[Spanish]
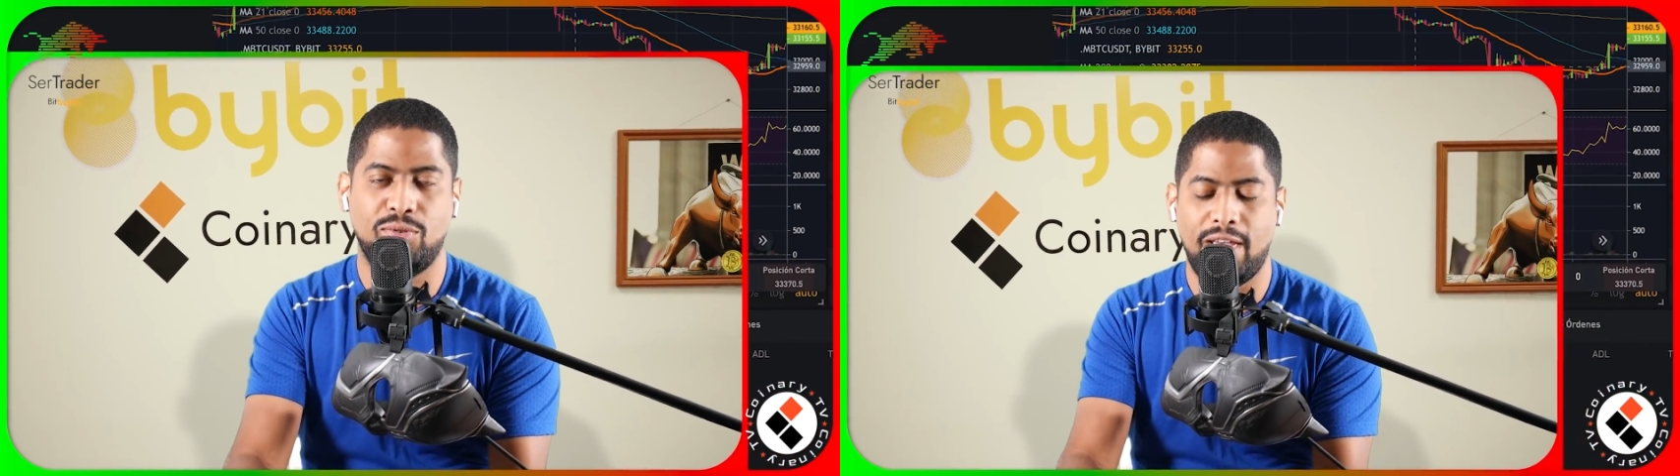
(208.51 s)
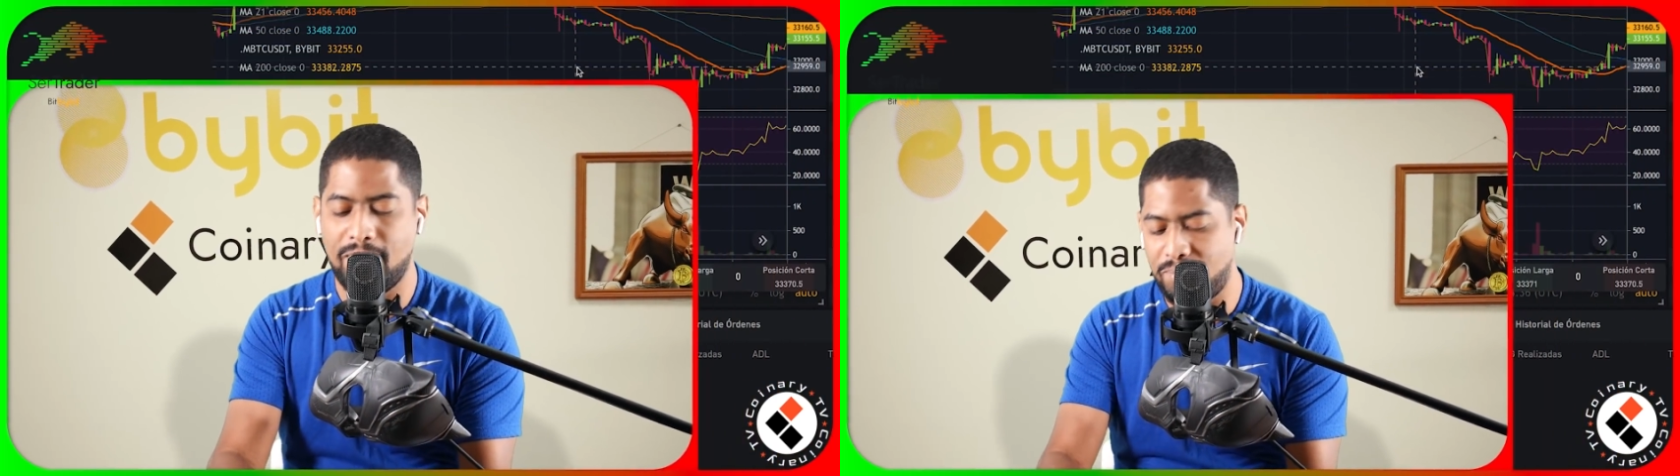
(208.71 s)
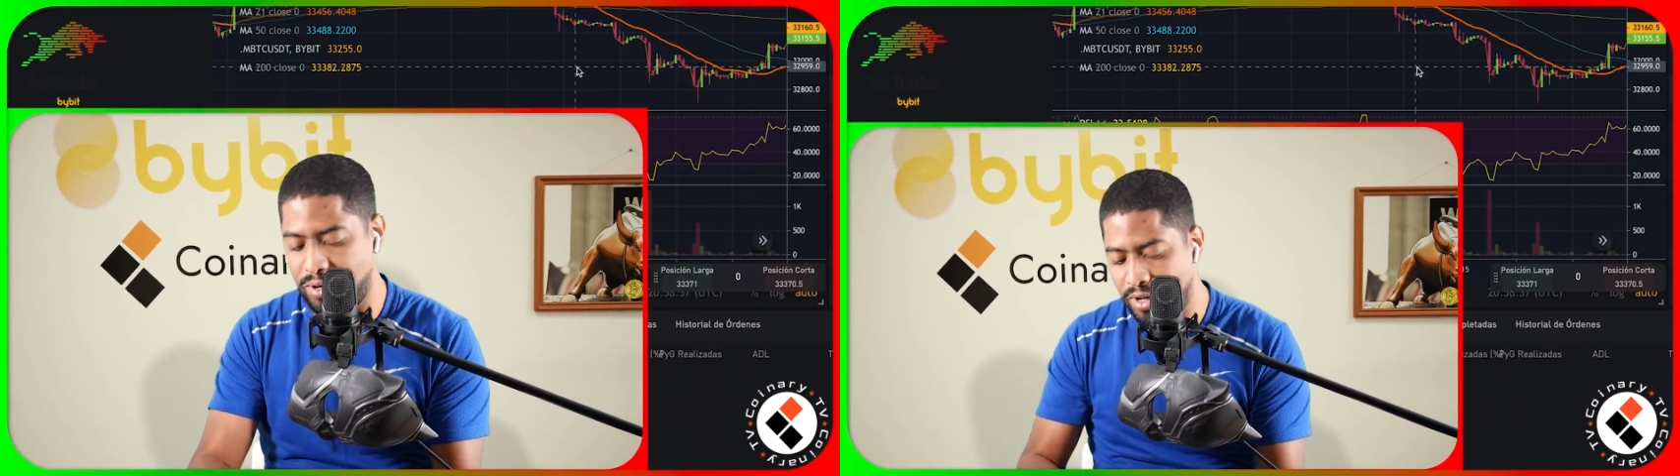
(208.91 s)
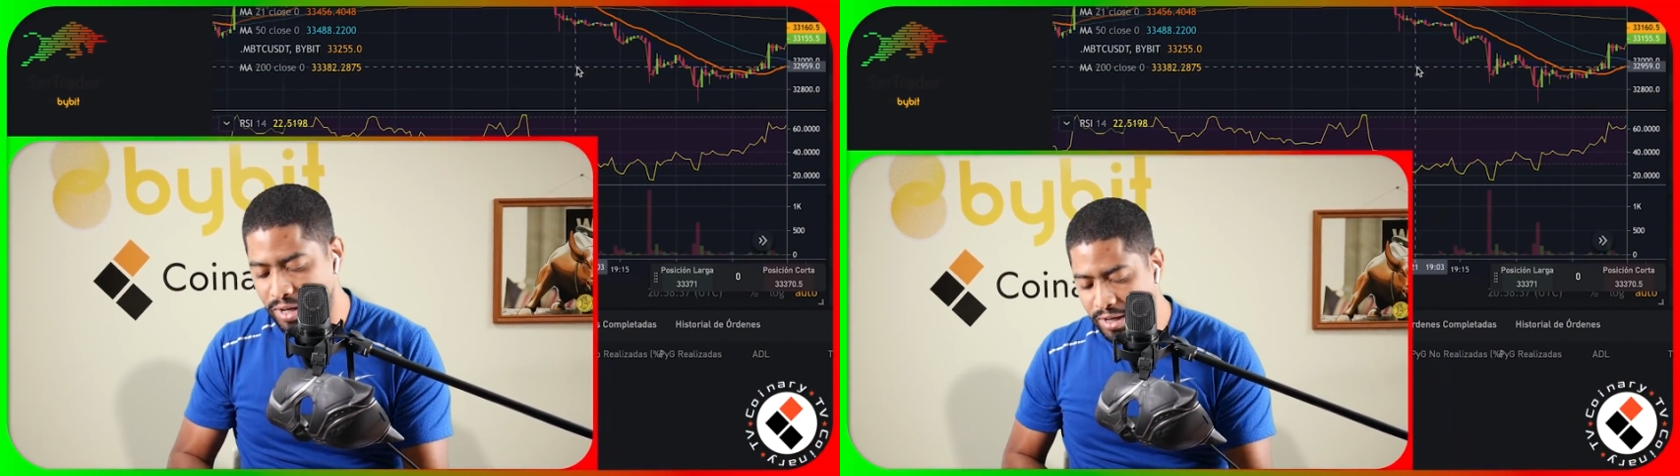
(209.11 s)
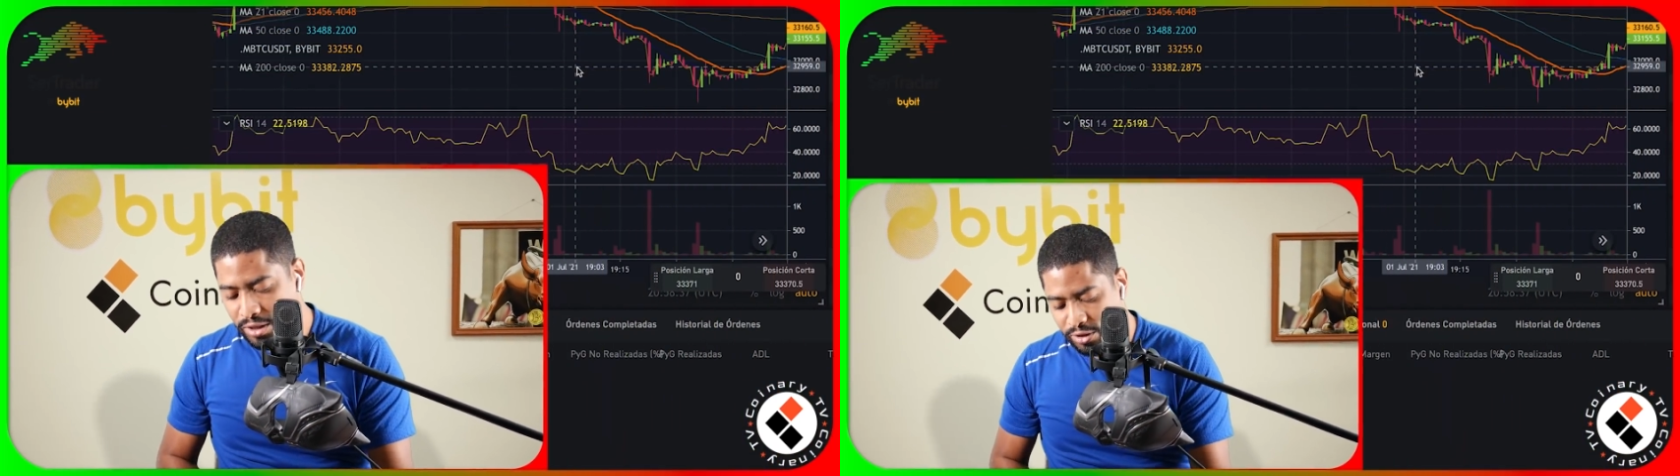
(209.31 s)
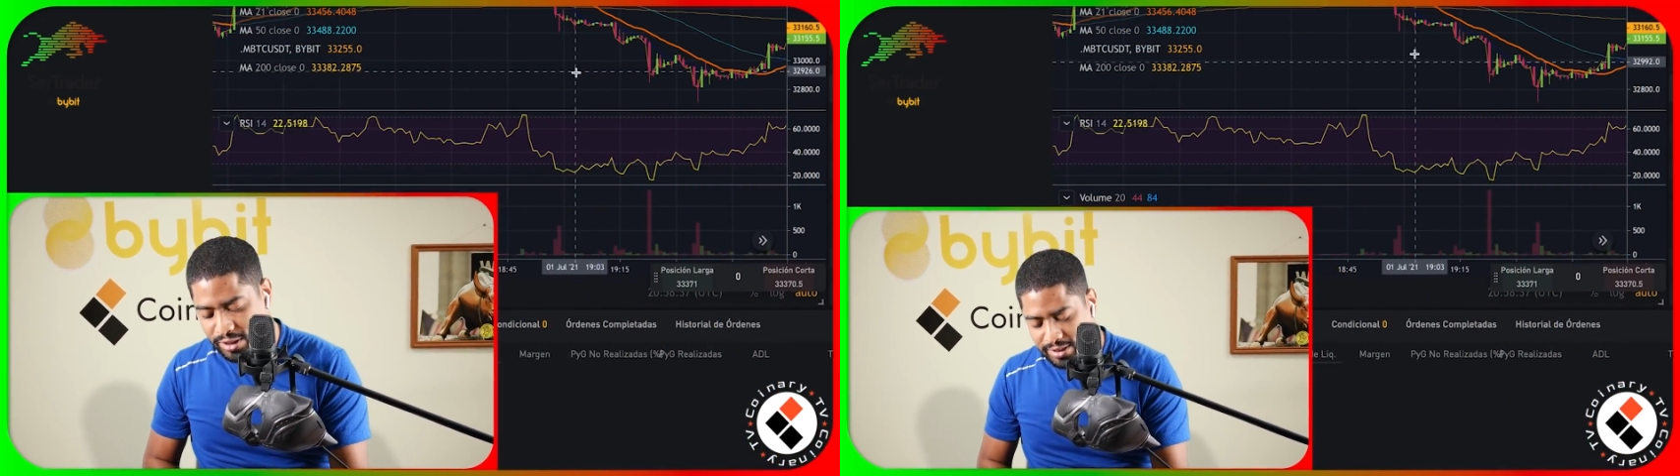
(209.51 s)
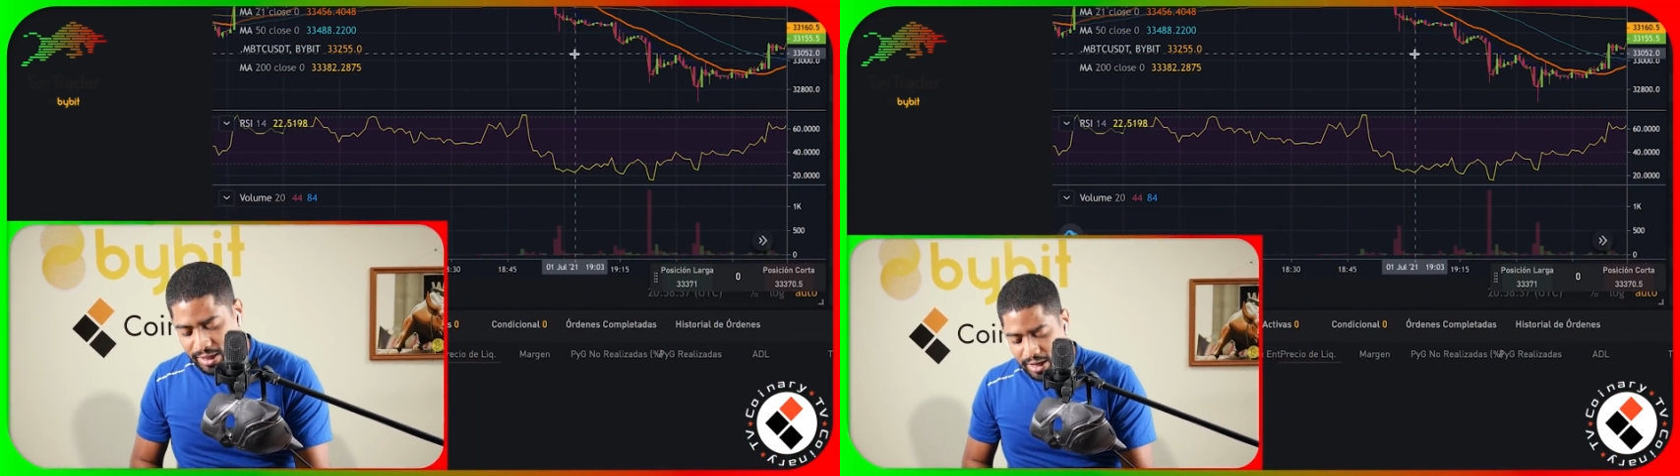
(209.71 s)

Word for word: un ejemplo. Entonces,